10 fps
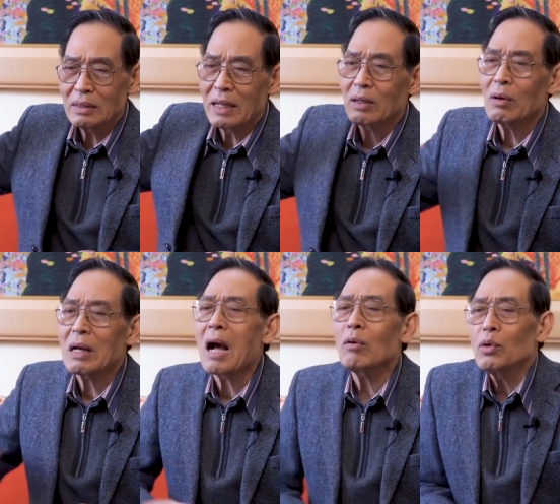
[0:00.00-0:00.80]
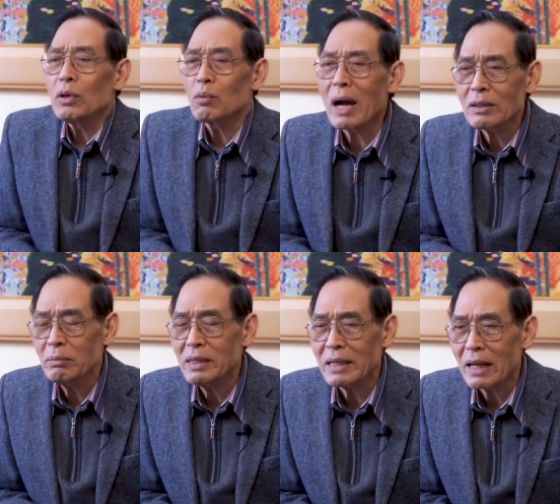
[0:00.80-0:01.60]
để cao tuổi quá
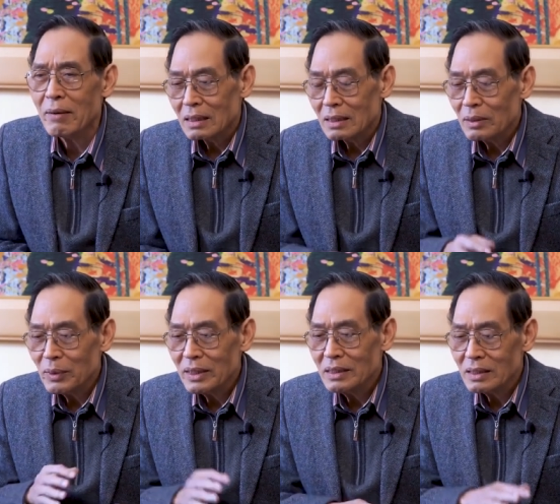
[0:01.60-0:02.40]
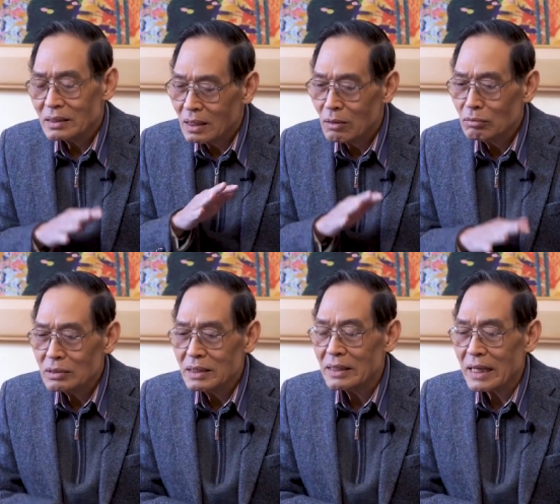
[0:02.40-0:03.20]
rồi mới đẻ cái nguyên nhân
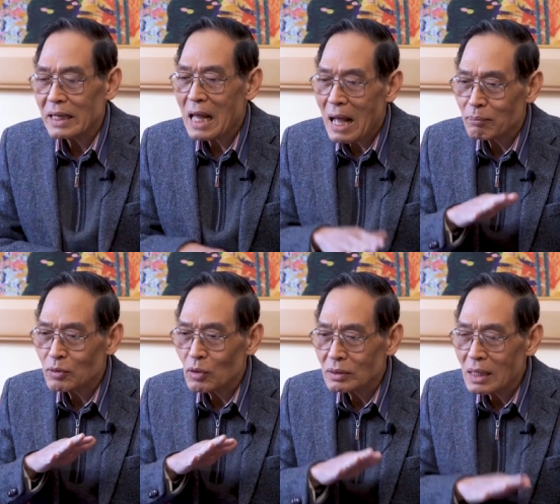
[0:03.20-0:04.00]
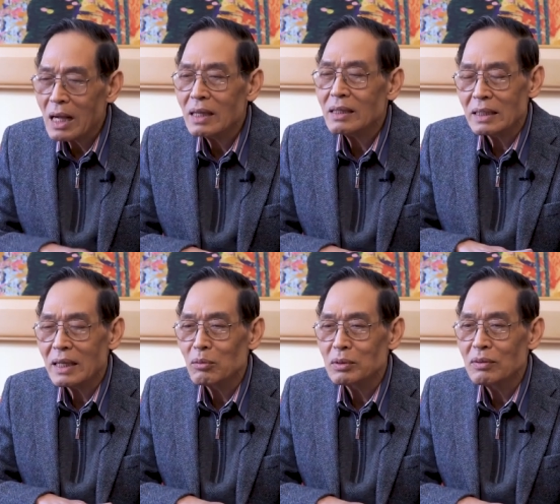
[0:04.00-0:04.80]
không sinh đẻ làm cho tăng cái tỷ
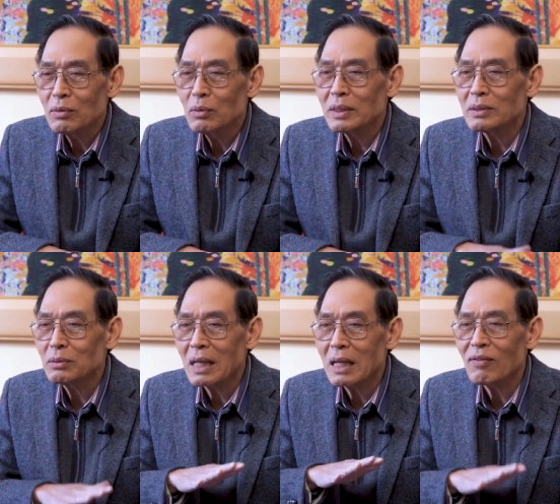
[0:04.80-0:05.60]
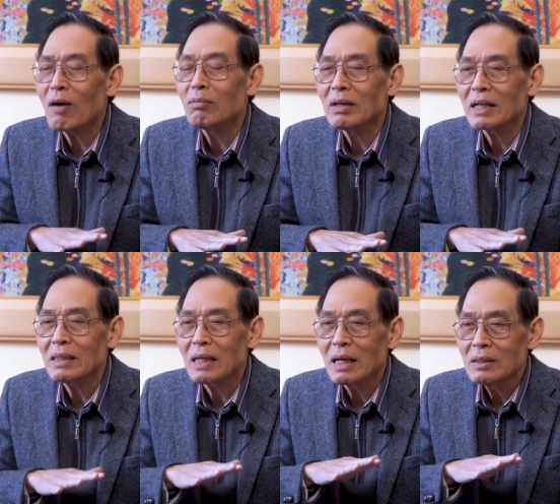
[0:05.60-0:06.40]
lệ ung thư vú thì chúng ta phòng bằng
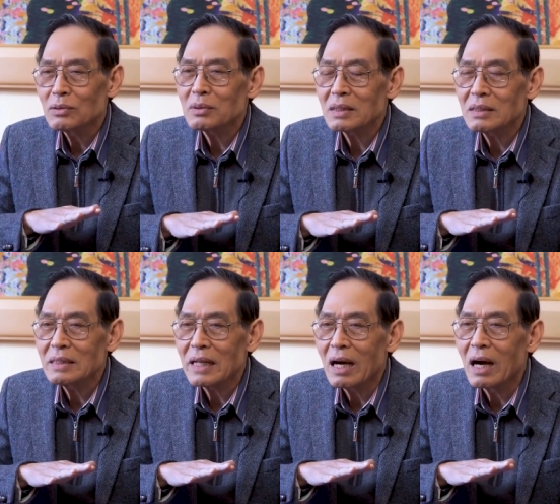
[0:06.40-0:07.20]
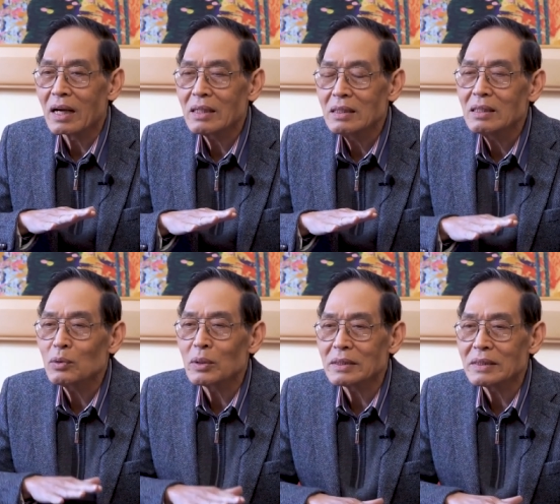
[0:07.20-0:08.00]
cách là chúng ta sinh đẻ ở cái lứa
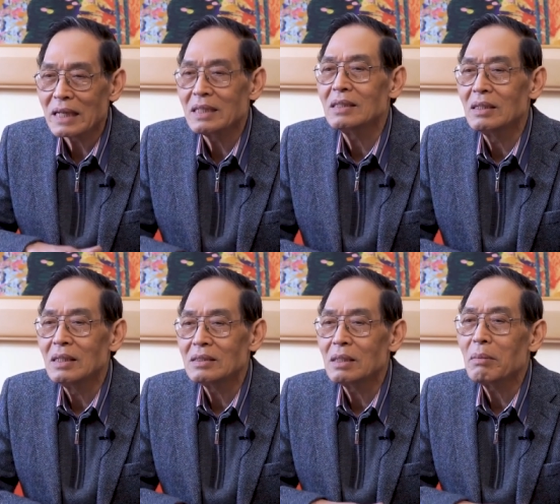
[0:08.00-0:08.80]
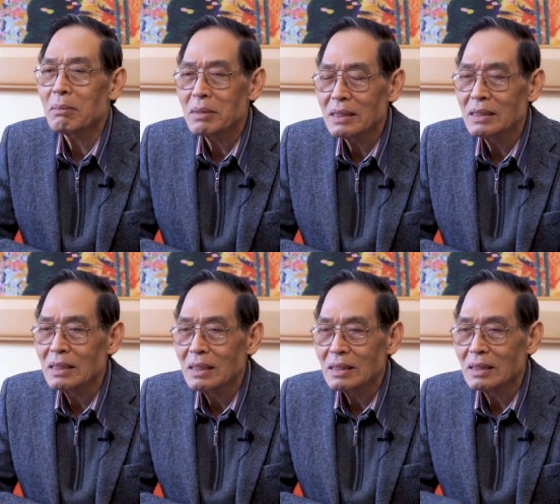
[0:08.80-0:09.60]
tuổi trẻ hơn dưới 30 đi.
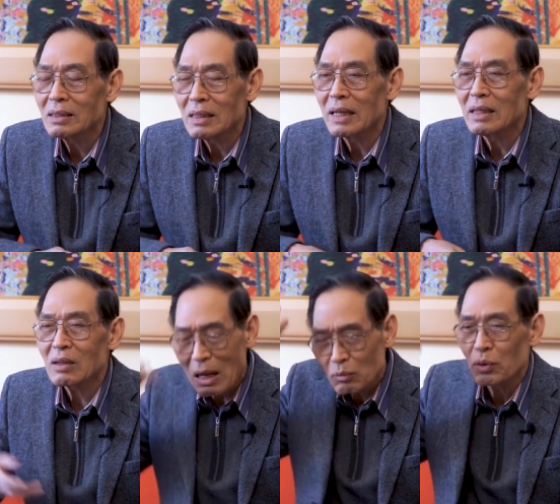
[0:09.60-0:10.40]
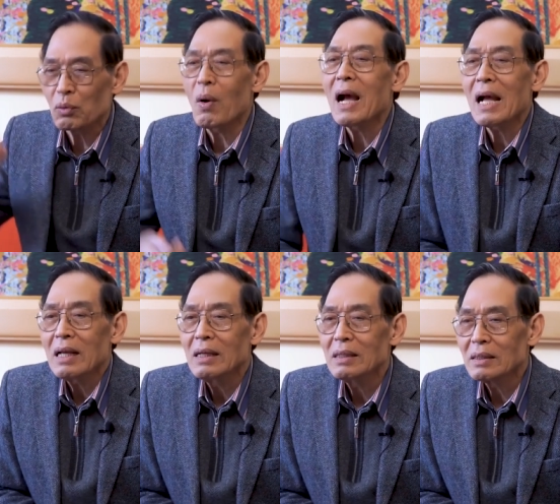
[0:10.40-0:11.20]
đừng để cao tuổi quá
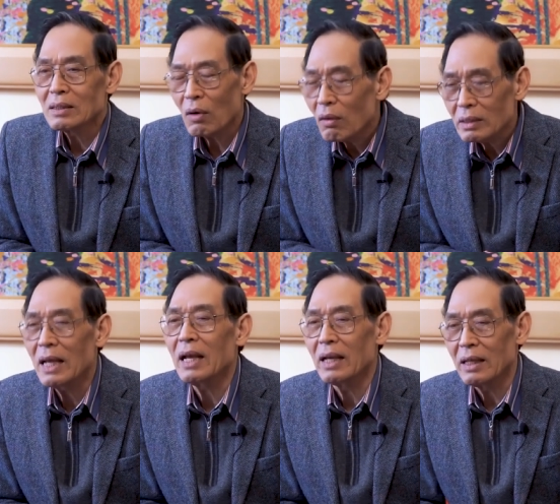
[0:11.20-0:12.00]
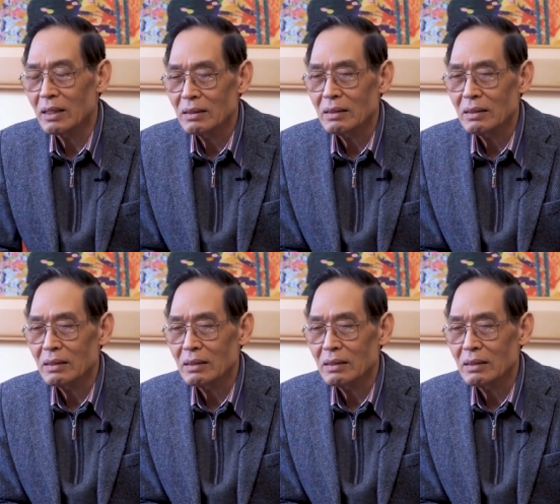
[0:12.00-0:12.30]
thì có thể